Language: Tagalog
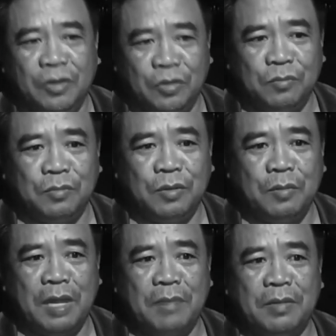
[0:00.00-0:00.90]
ah, ang
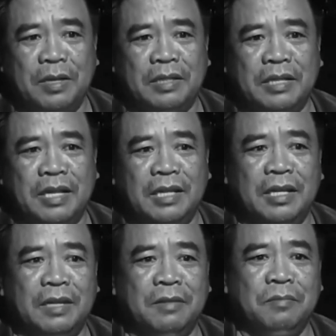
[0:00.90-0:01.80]
mga malaman na
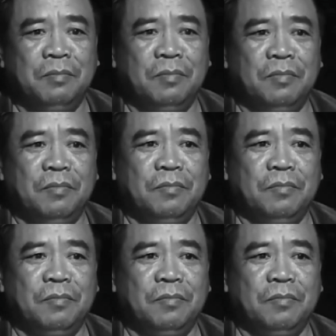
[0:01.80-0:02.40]
talagang